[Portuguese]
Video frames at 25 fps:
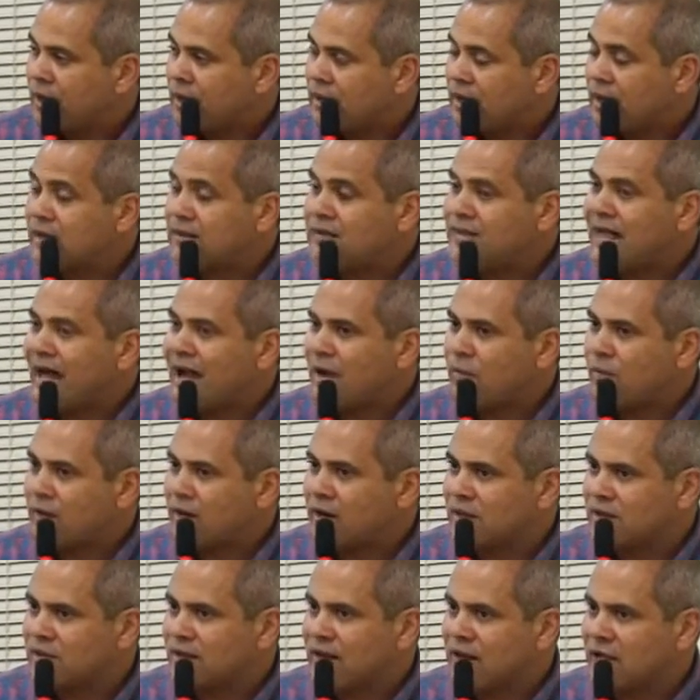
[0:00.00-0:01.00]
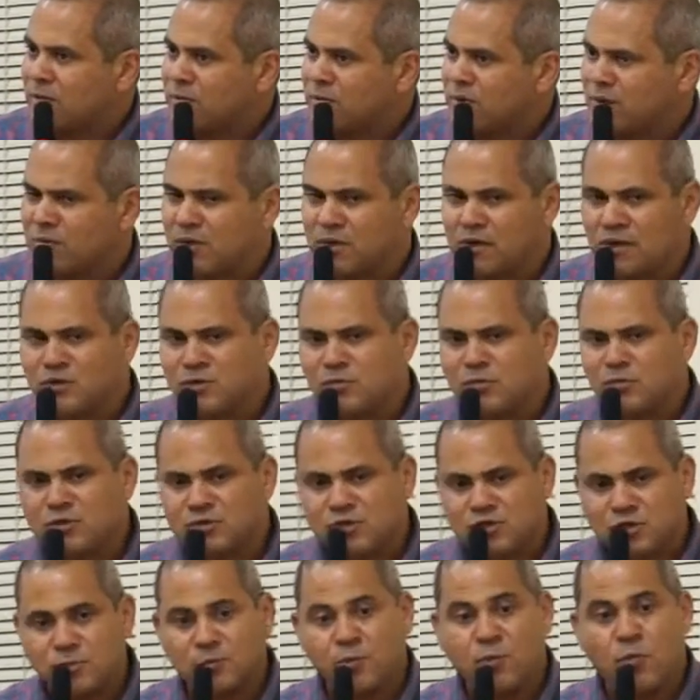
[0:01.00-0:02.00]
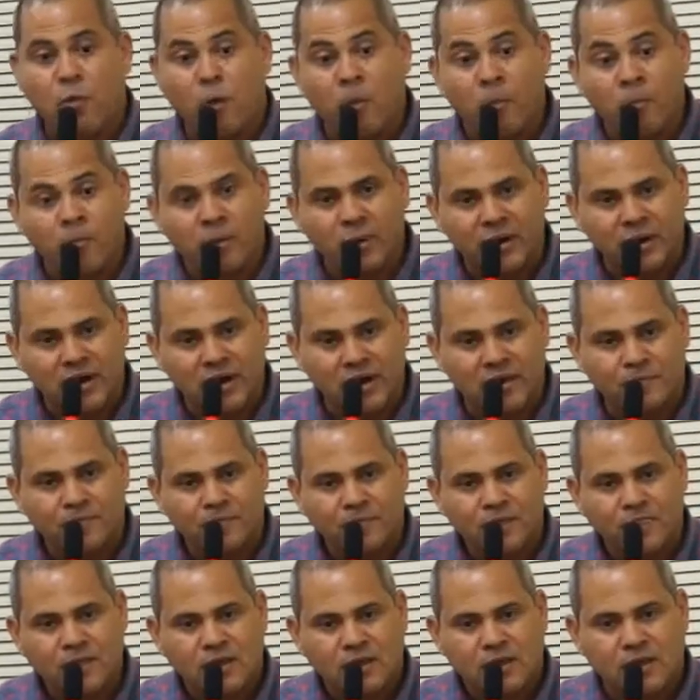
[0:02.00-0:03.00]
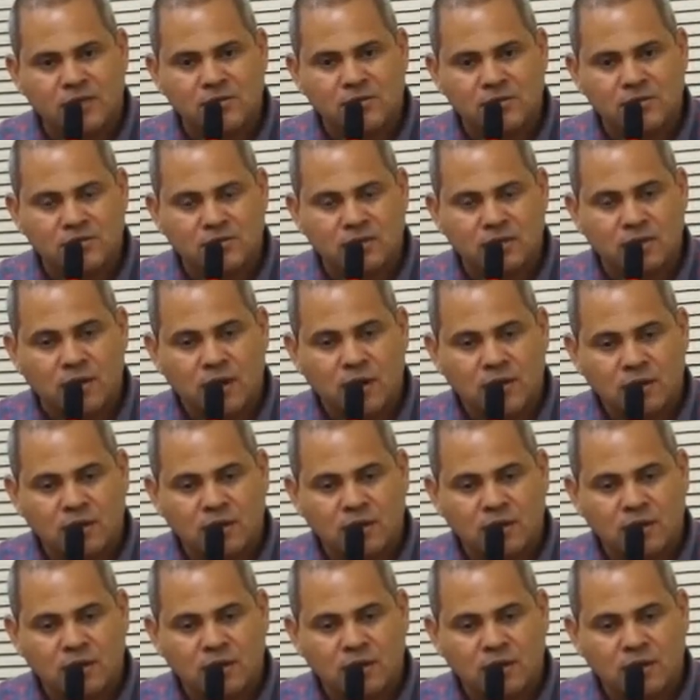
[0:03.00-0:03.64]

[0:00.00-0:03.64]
que dá qualidade para a merenda, o município comprar esses,